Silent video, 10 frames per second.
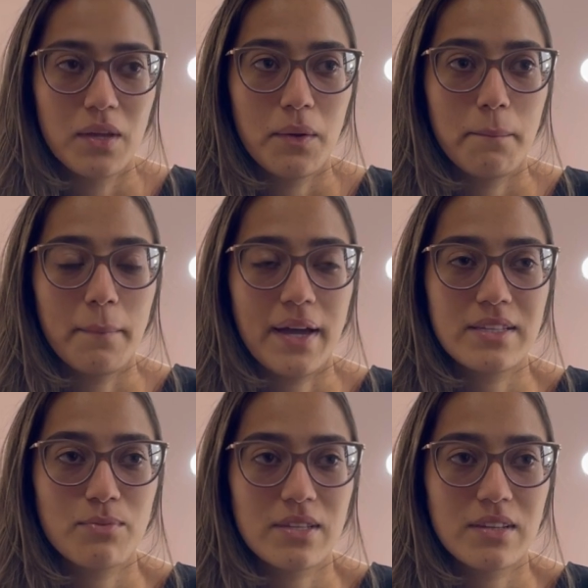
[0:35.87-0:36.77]

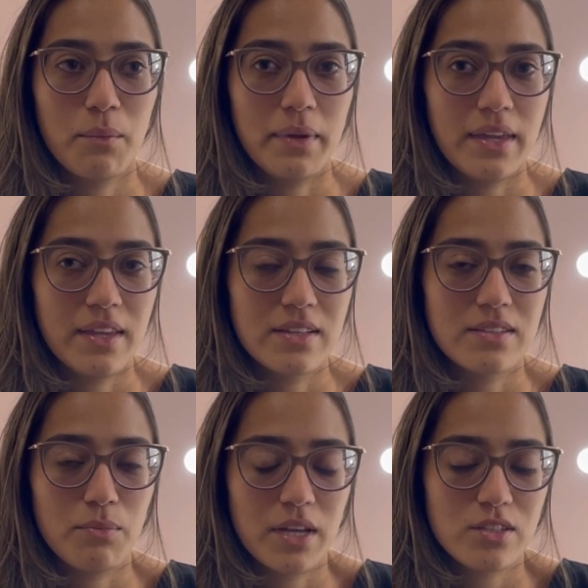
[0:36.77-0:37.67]
Mas minhas amigas
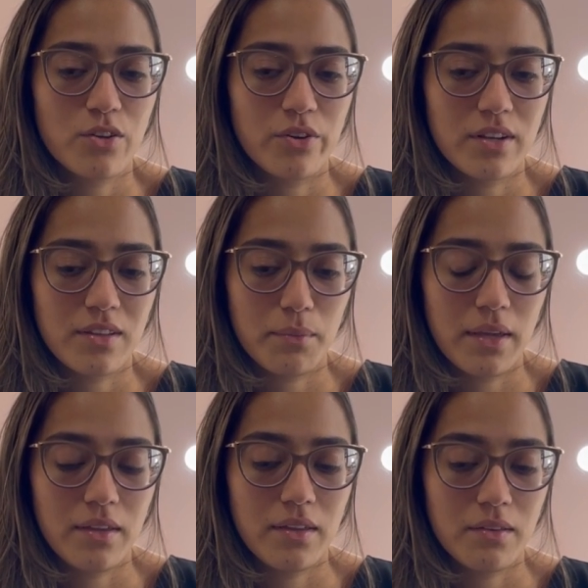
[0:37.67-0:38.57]
e minha sogra
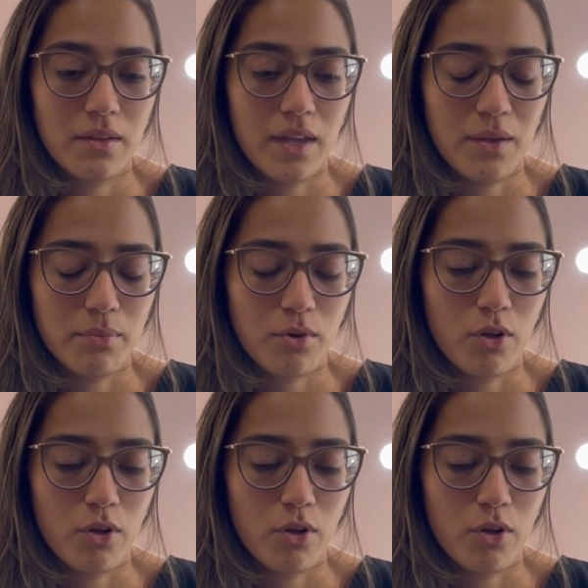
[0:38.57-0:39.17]
também é,